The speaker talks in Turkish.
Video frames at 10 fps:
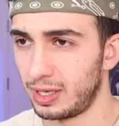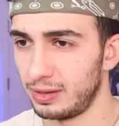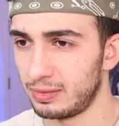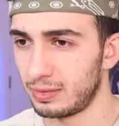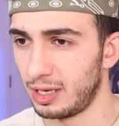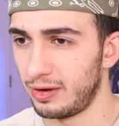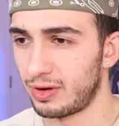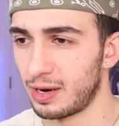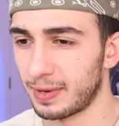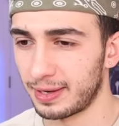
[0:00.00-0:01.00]
Bu ne? Ev
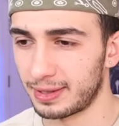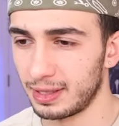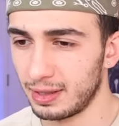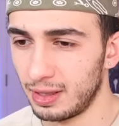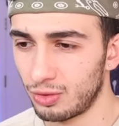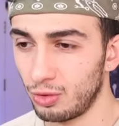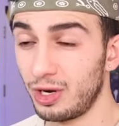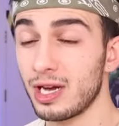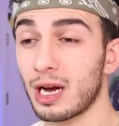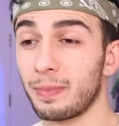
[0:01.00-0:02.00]
kamerası.
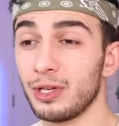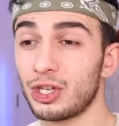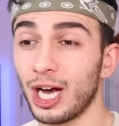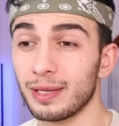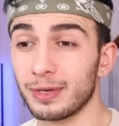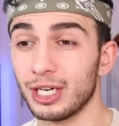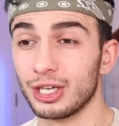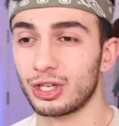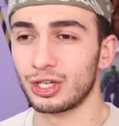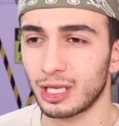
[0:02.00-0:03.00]
Kurye kapıyı
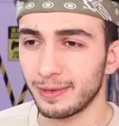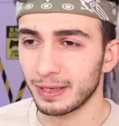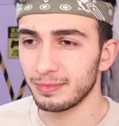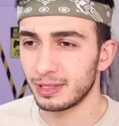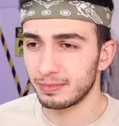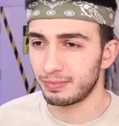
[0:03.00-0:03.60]
çalmış. Tamam.